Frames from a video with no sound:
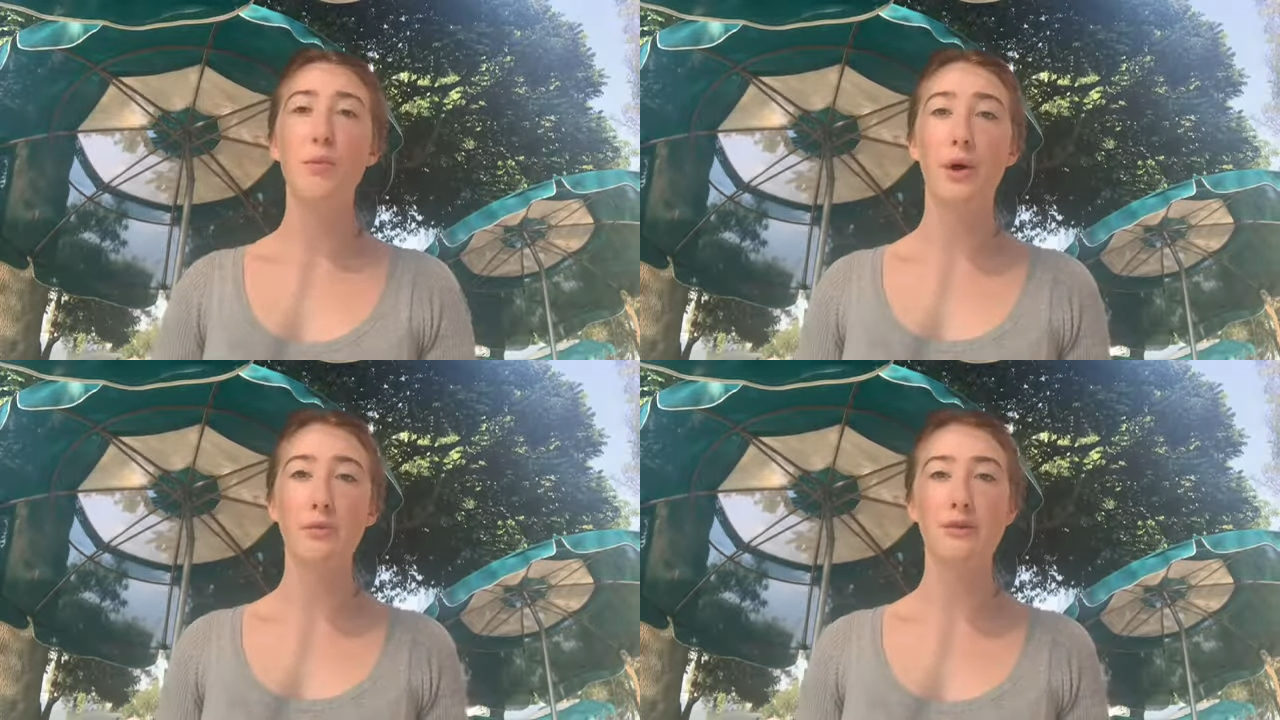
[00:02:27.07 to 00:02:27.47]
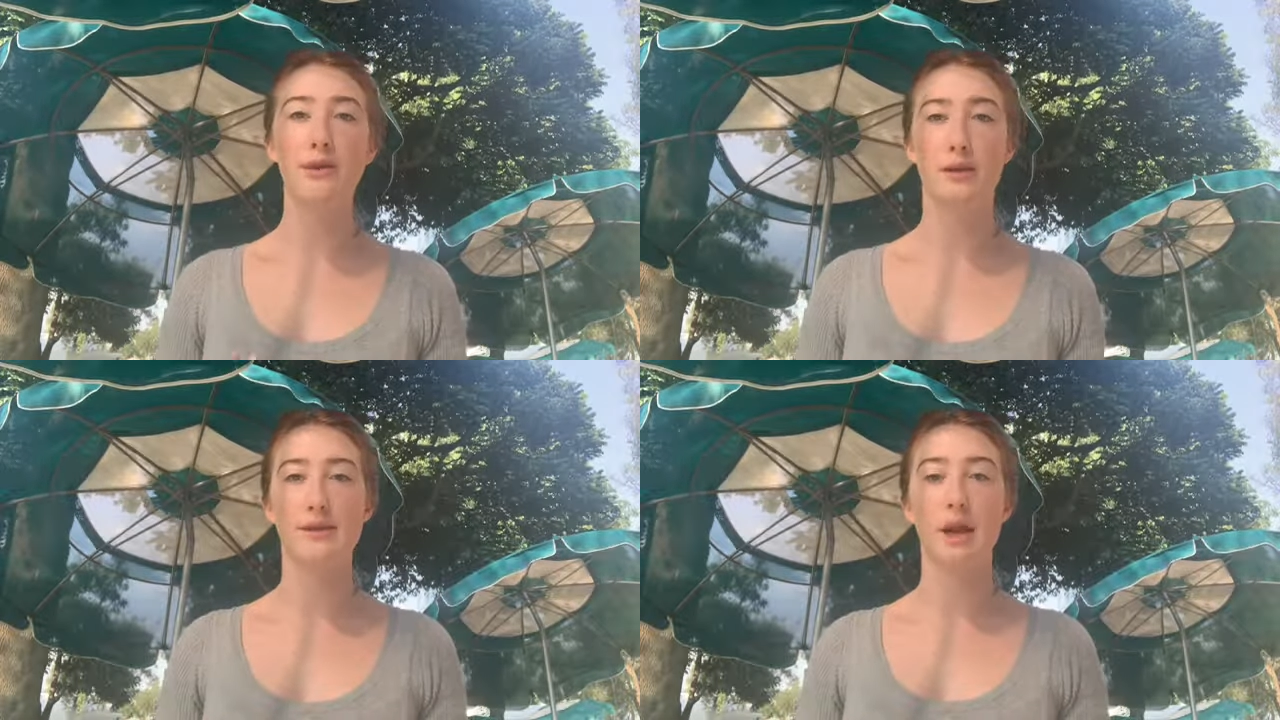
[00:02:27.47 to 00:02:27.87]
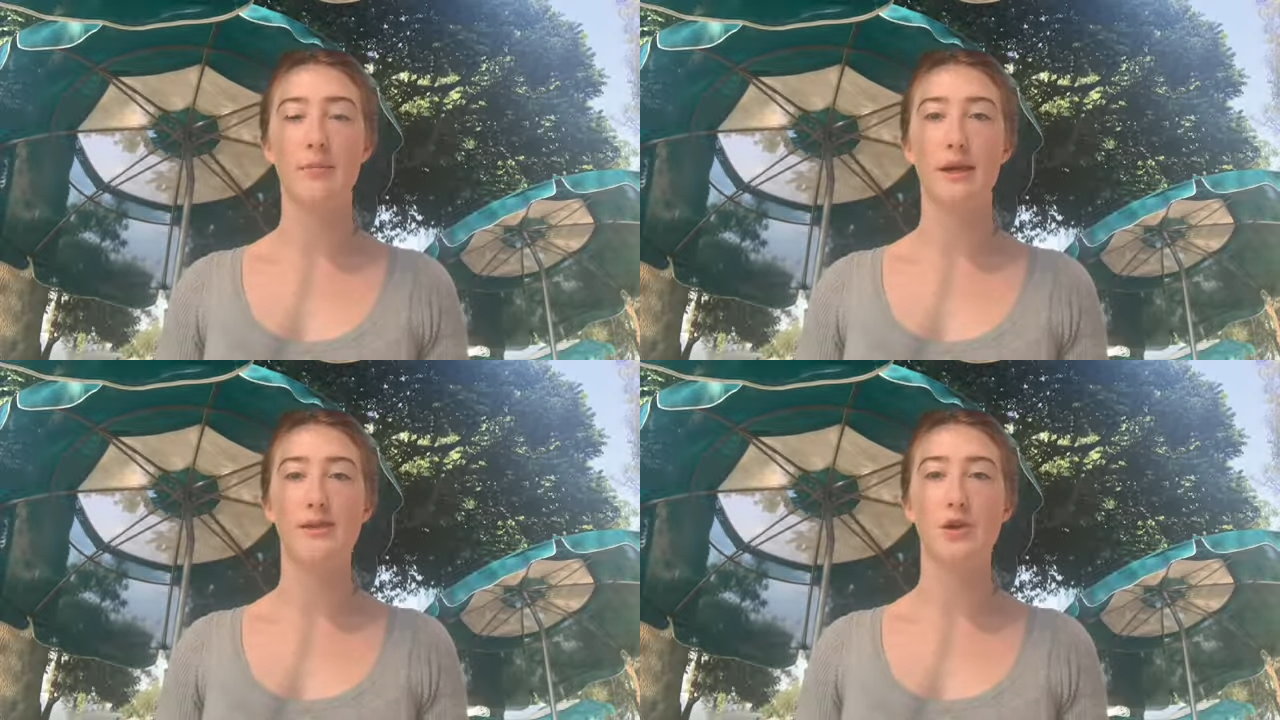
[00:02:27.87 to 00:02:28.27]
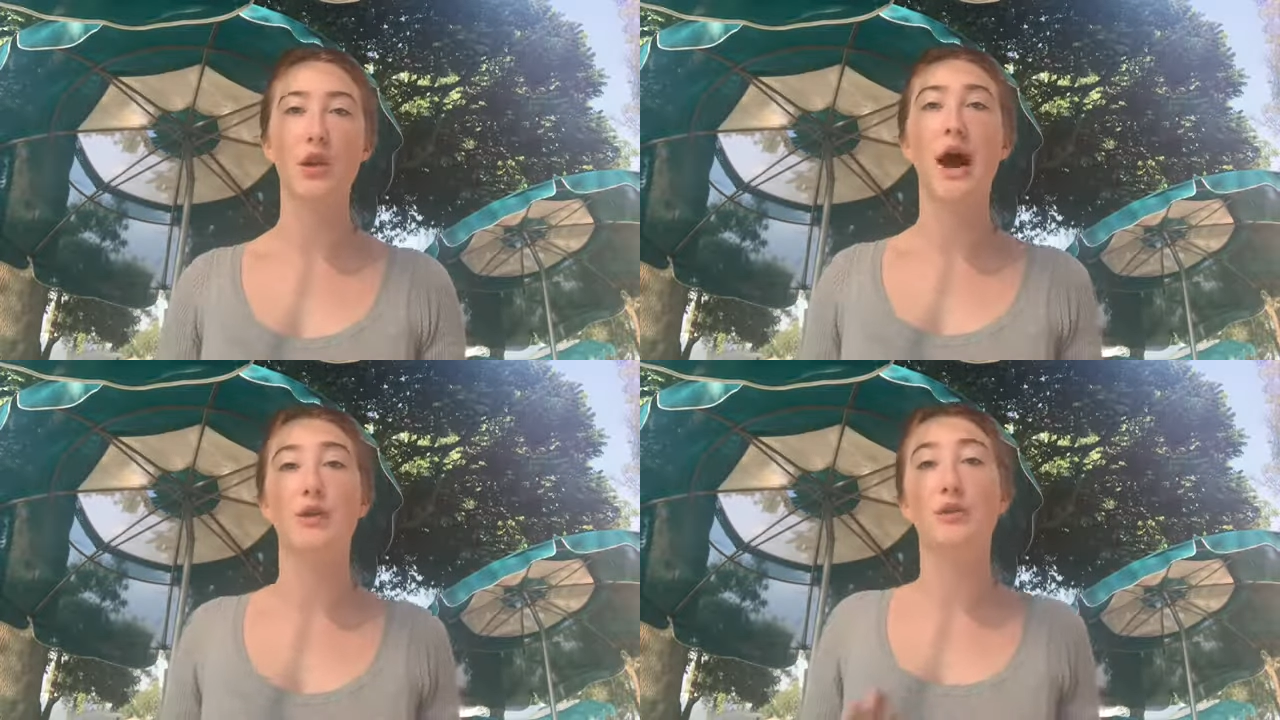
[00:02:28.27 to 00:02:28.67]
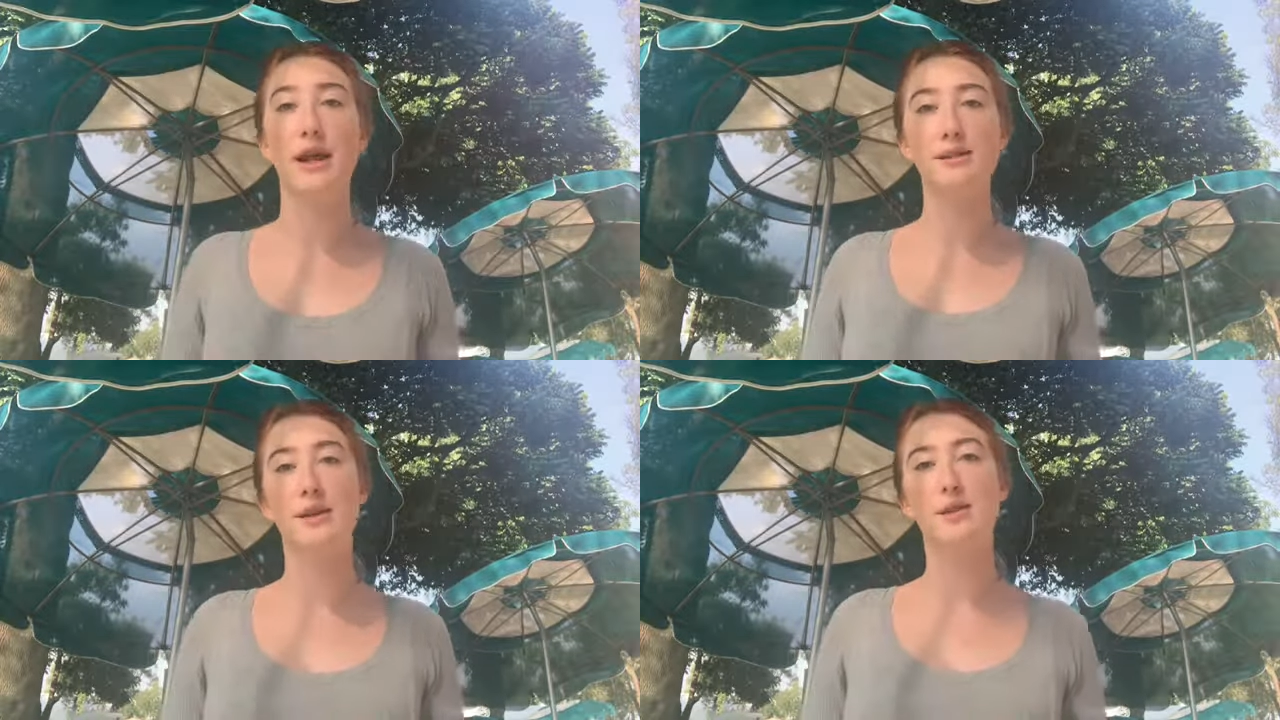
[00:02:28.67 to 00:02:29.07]
podemos a través de la aplicación
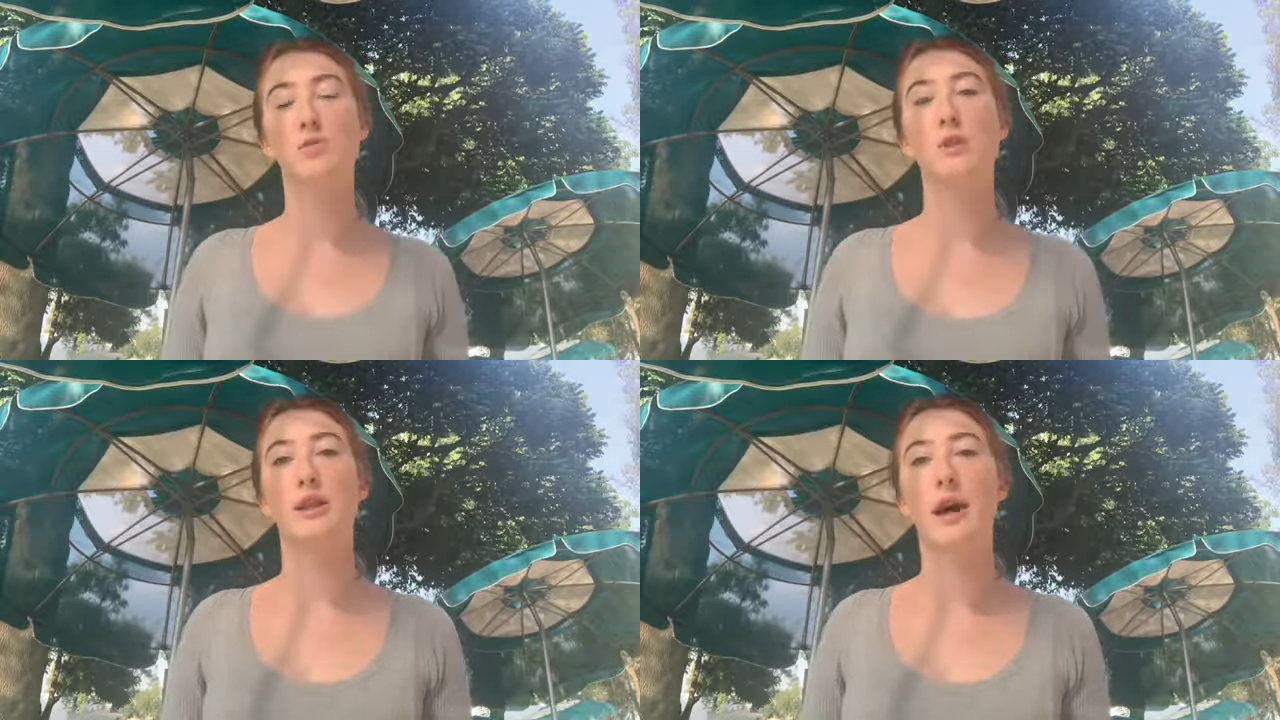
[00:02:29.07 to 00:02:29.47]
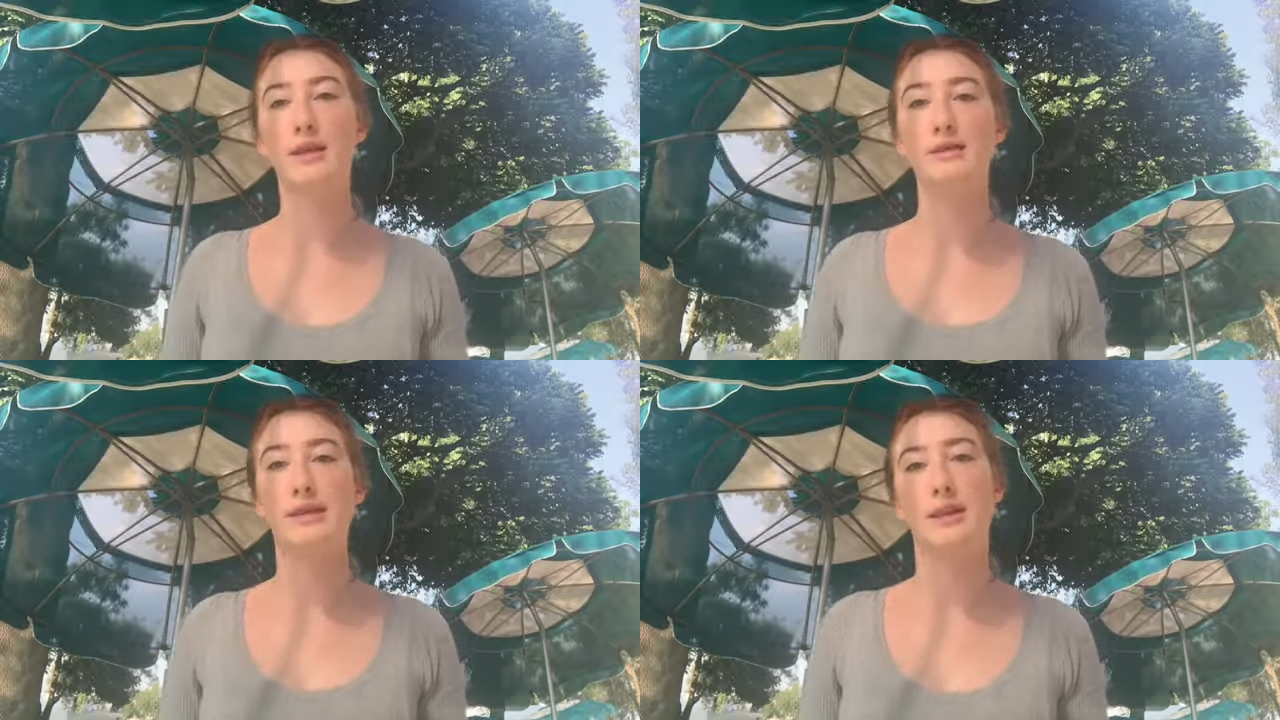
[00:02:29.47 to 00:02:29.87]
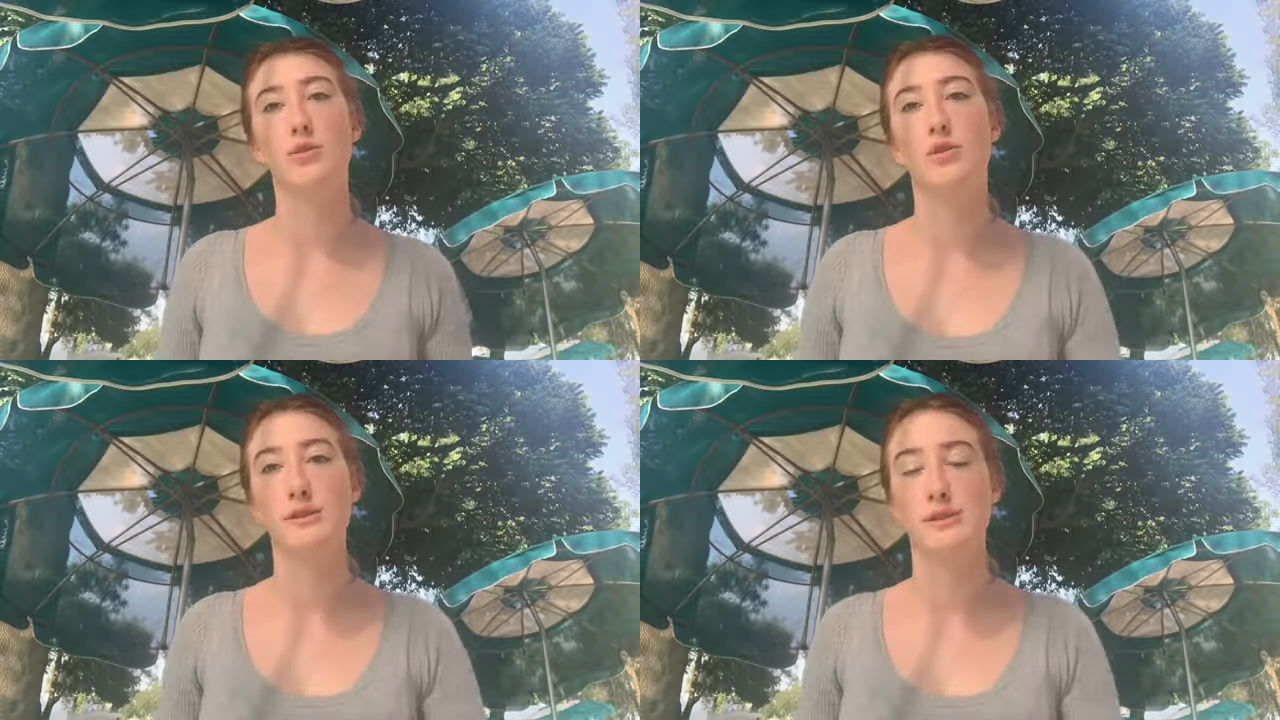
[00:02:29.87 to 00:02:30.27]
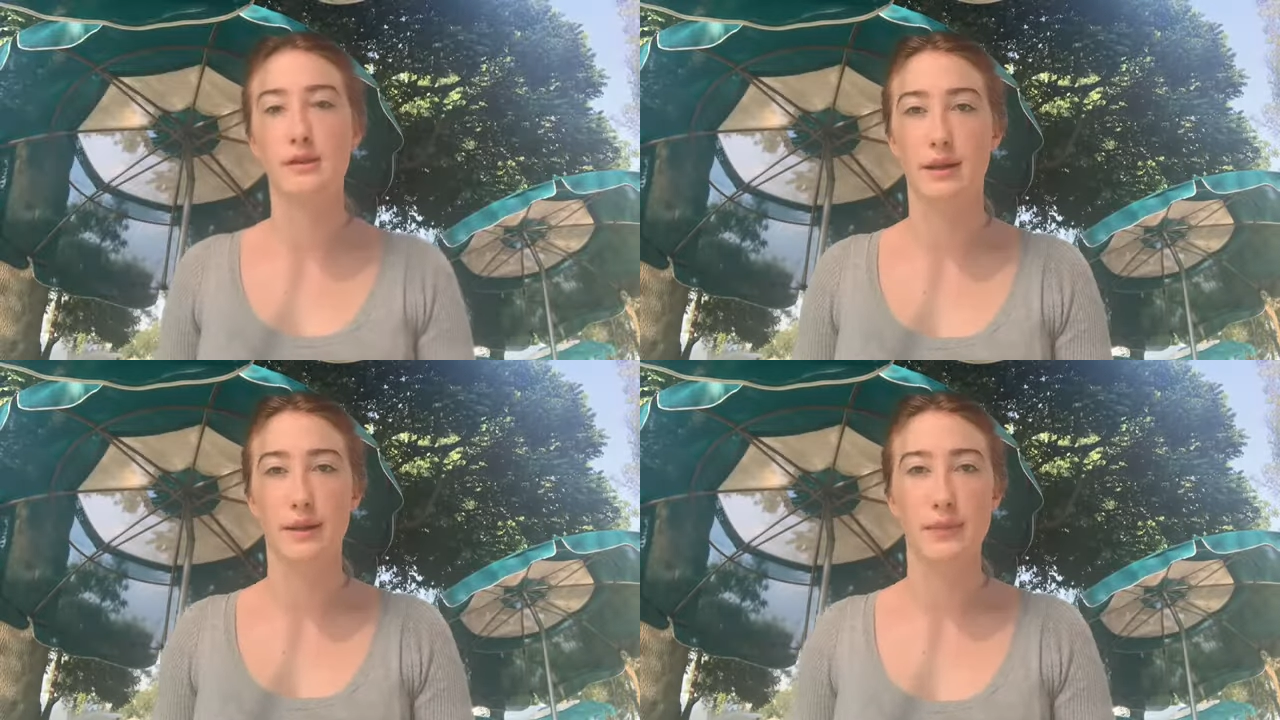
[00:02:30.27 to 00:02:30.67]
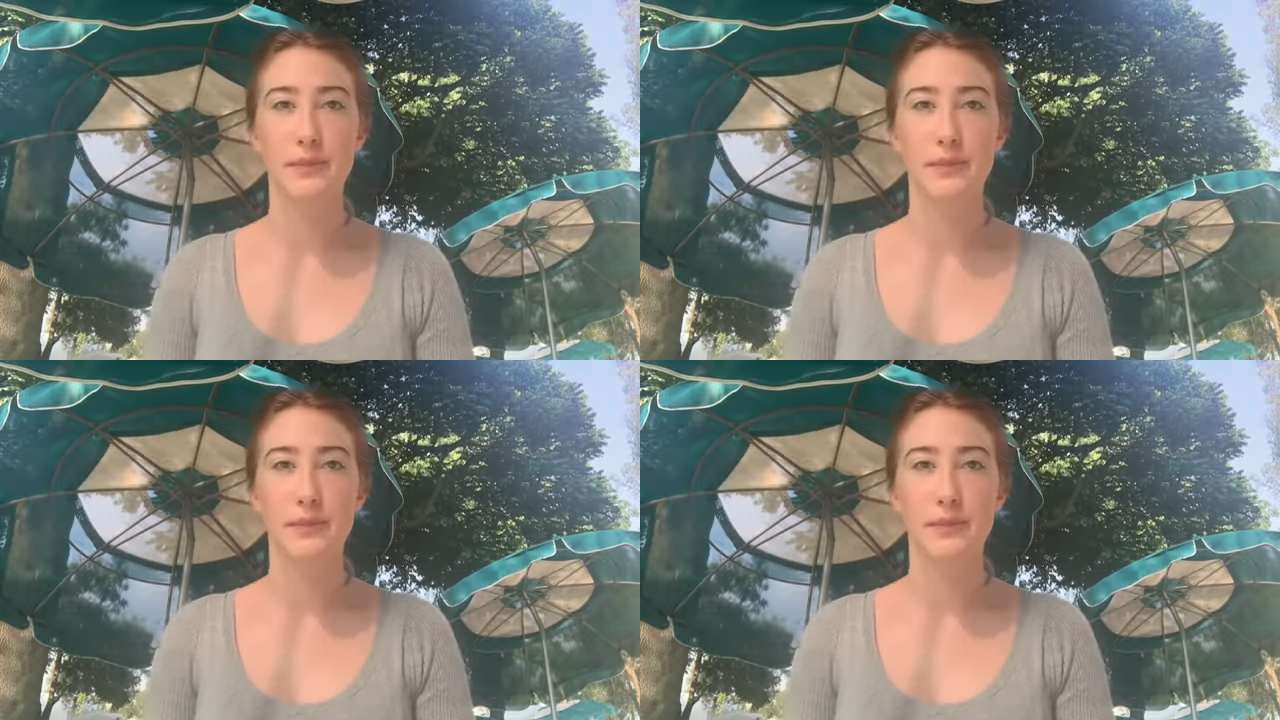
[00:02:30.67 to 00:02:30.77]
ayudar a estas comunidades que tanto lo necesitan.